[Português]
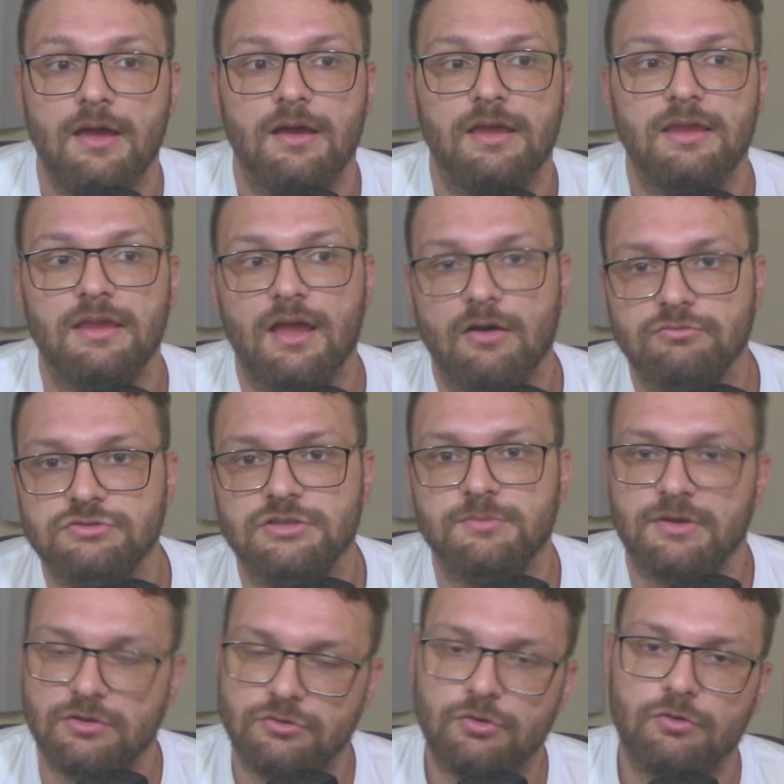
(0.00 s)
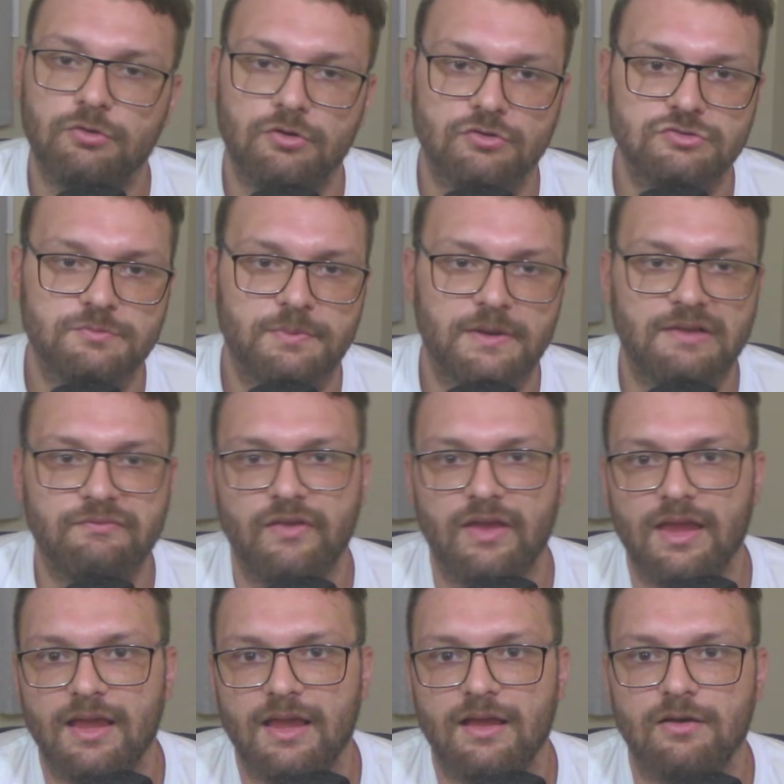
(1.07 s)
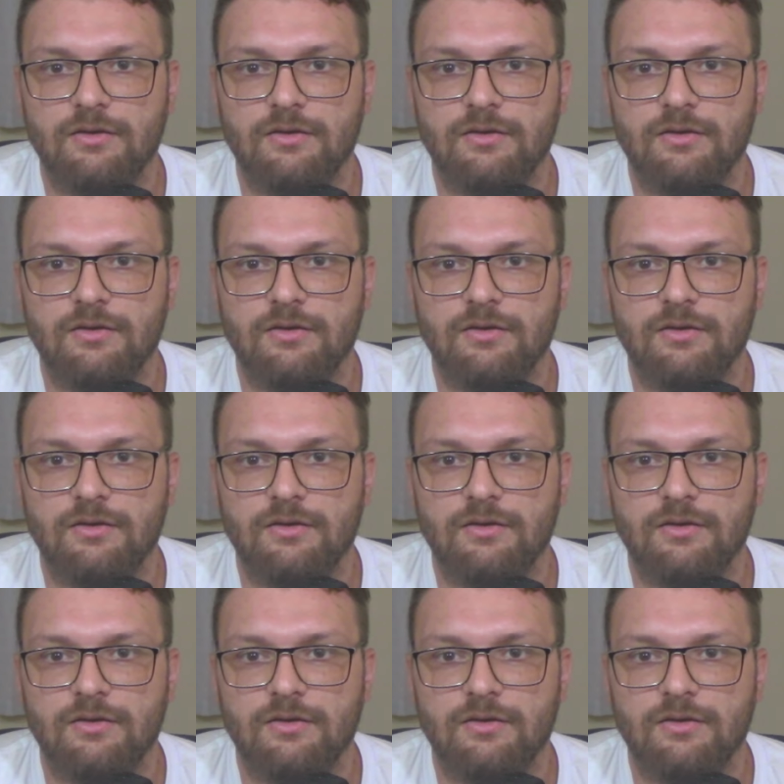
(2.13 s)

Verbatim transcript: E é um time que eu tô curioso para ver.